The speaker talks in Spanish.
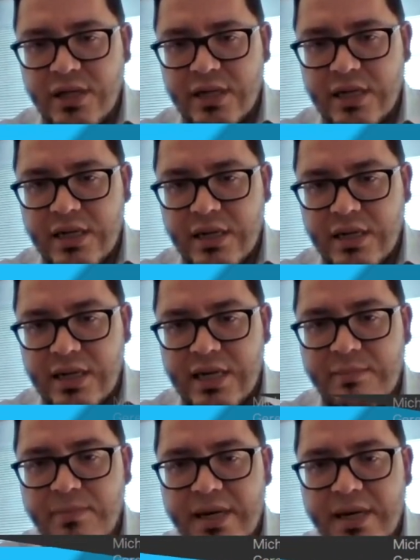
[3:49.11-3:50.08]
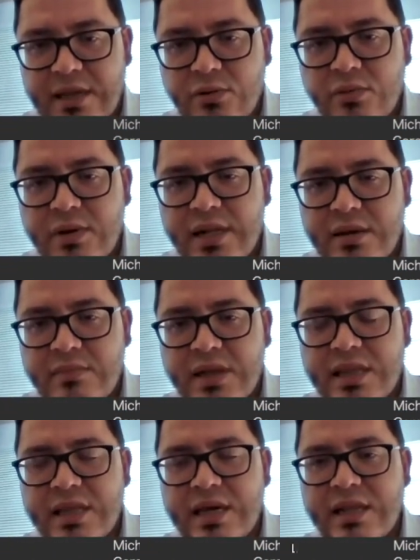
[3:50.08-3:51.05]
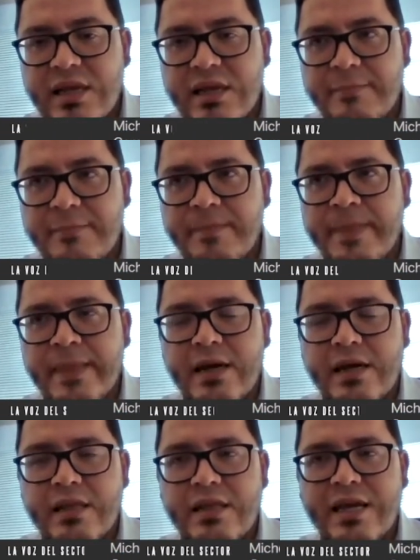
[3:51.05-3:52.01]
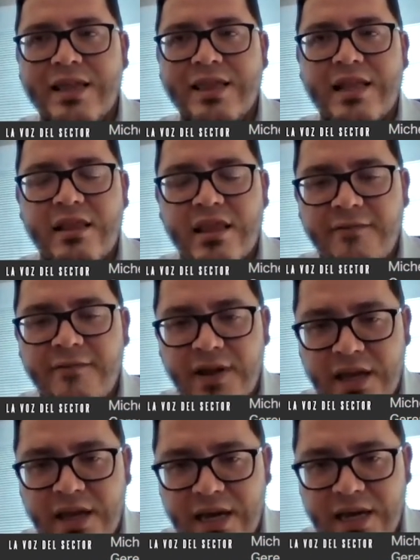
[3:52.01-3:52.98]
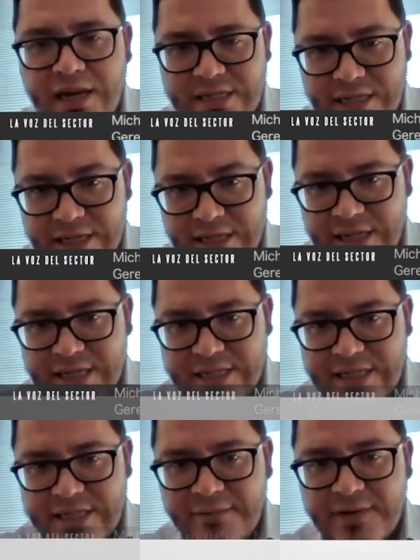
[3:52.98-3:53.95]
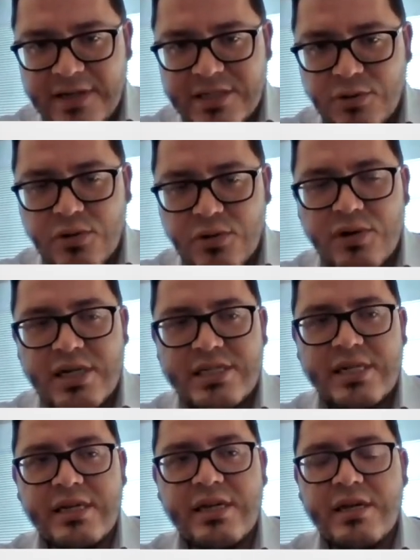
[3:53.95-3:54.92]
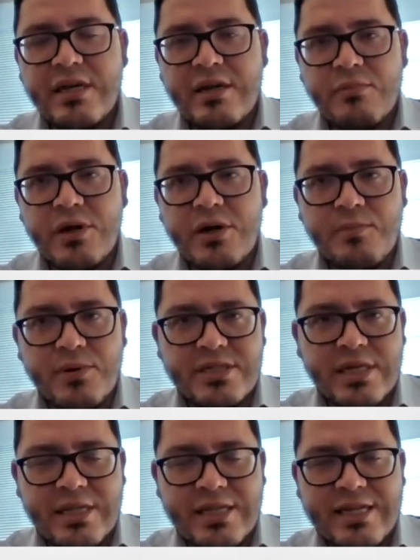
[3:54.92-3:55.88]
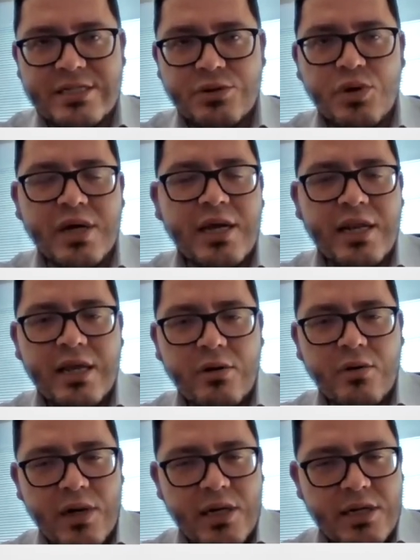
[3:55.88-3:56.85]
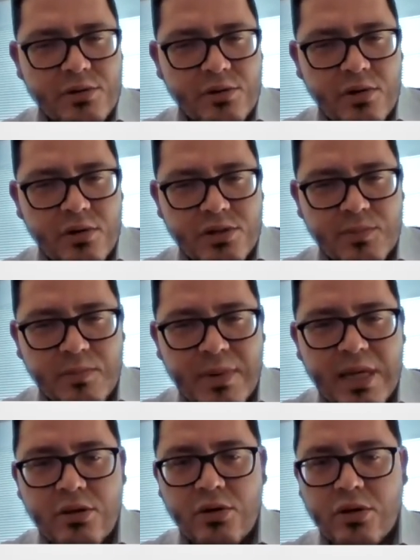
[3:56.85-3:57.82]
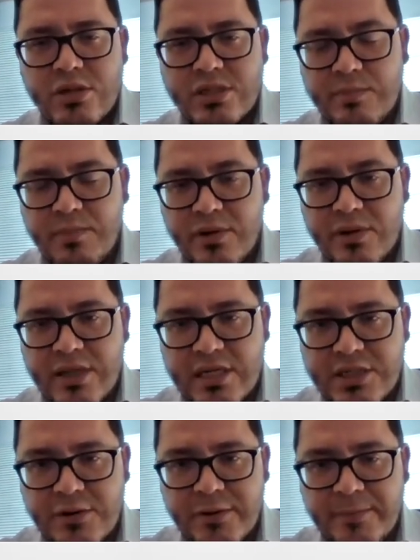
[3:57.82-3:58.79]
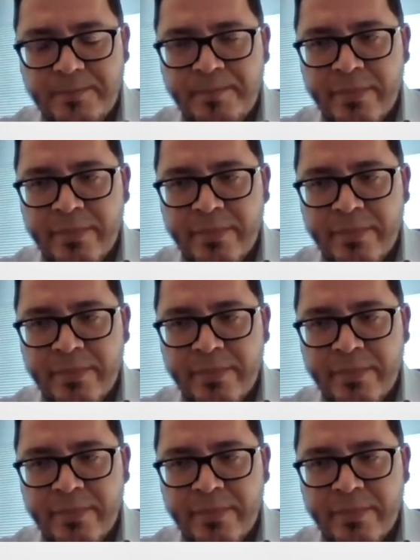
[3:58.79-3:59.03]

En, en, la parte gubernamental de, de identificar estas infraestructuras y, bueno, pues de, sugerir cuáles son los métodos de protección.